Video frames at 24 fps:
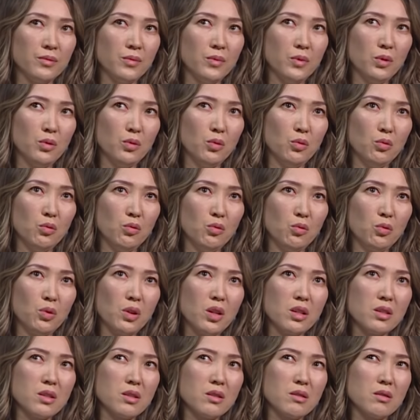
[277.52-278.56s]
Ну, у
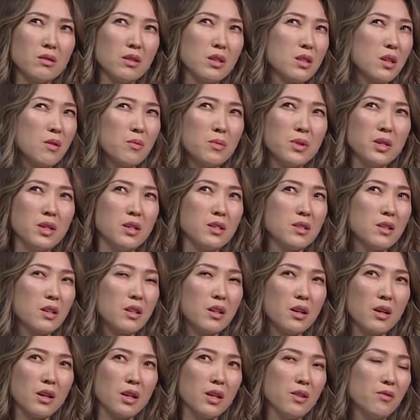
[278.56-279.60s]
нас на самом деле
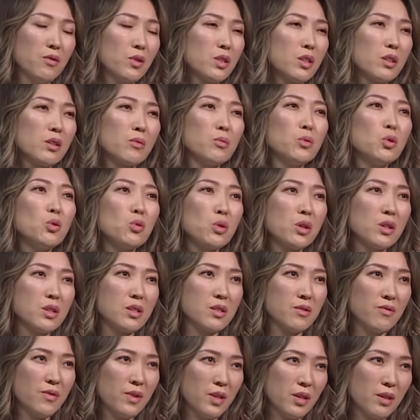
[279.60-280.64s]
затрагивает это многие
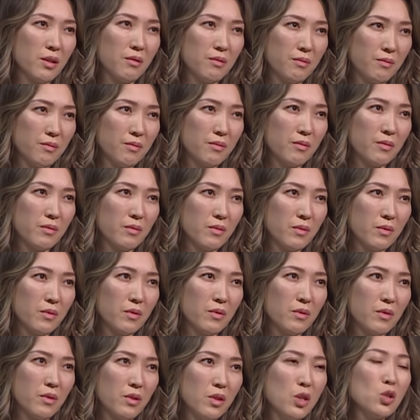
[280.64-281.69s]
сферы
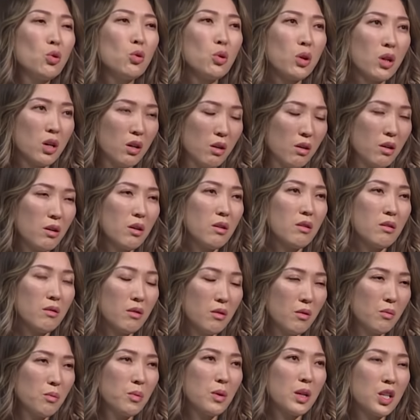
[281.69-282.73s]
не только
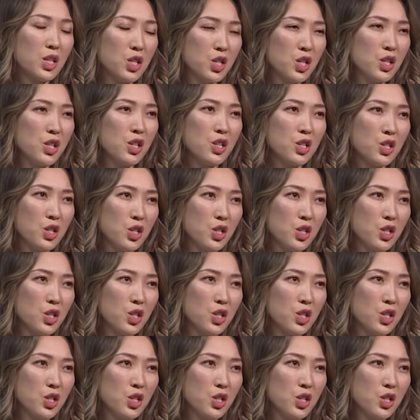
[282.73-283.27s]
э, положение